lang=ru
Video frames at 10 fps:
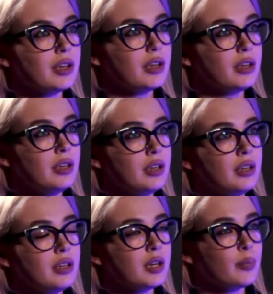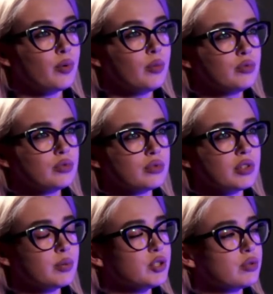и я помню,
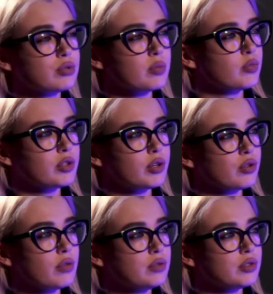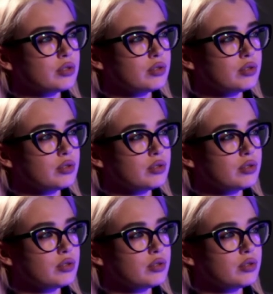я вообще к русскому не готовилась,